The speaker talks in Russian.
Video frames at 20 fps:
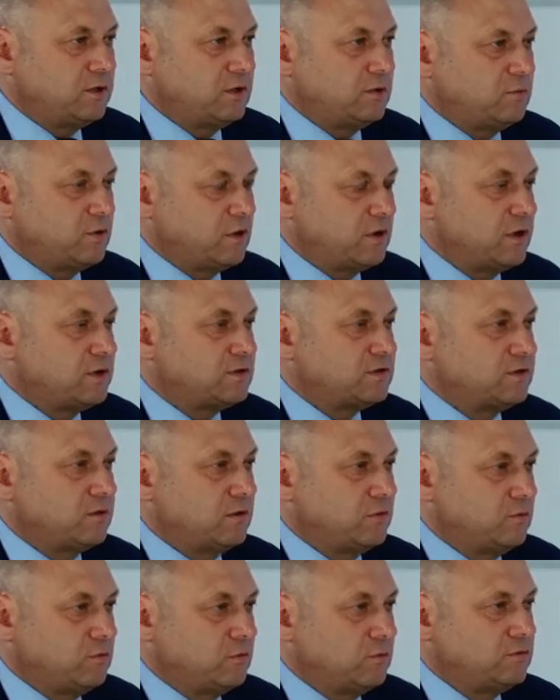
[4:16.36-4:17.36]

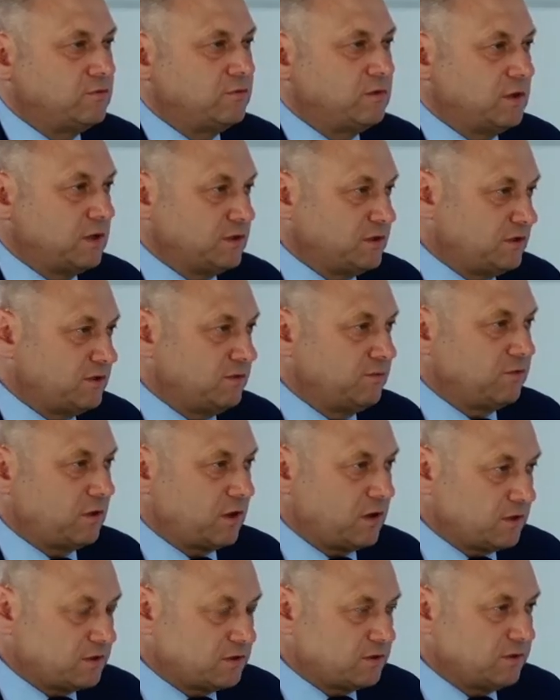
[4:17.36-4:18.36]
отбирается до 12
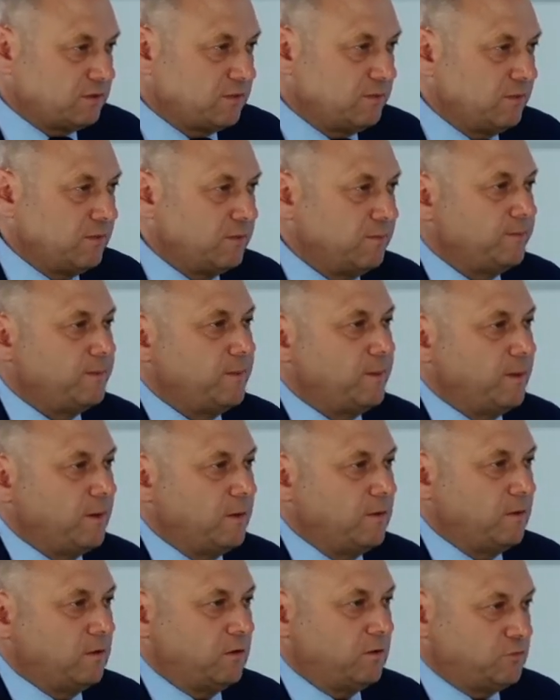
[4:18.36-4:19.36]
фракций
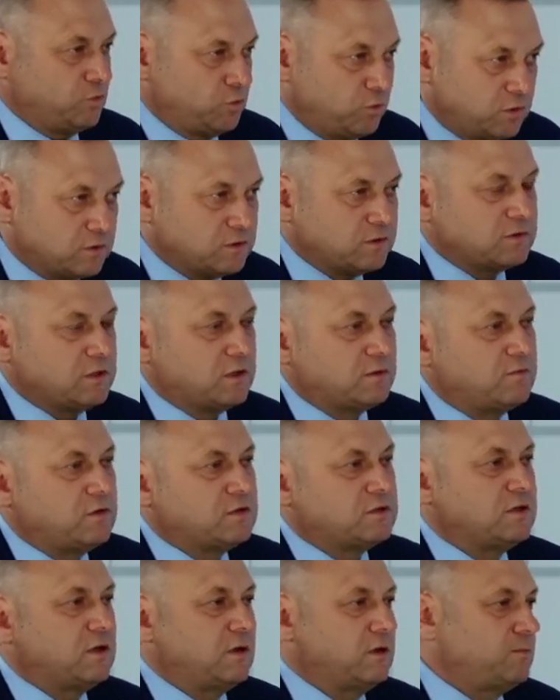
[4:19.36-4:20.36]
и все это,
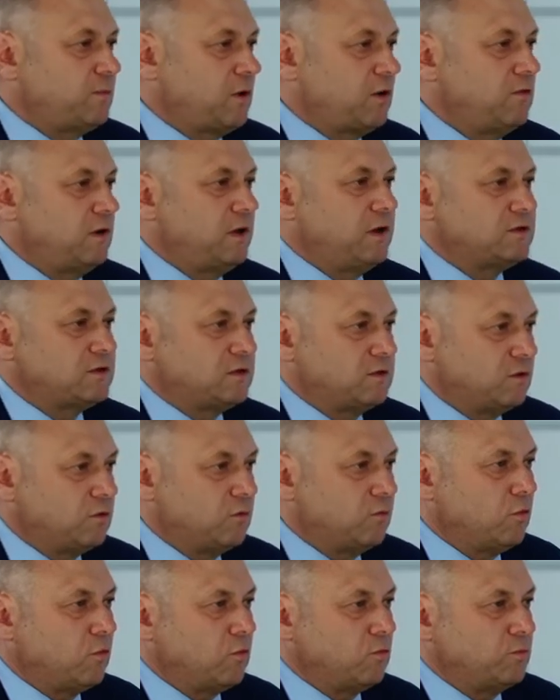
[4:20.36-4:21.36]
соответственно, отправляется на
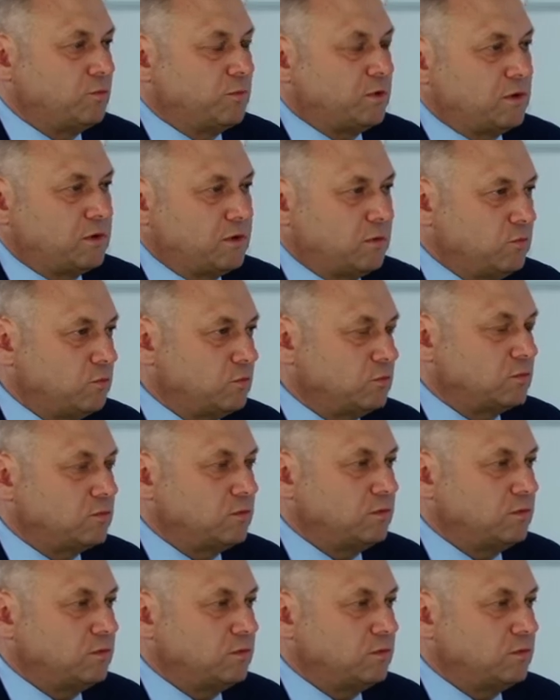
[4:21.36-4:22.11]
глубокую переработку.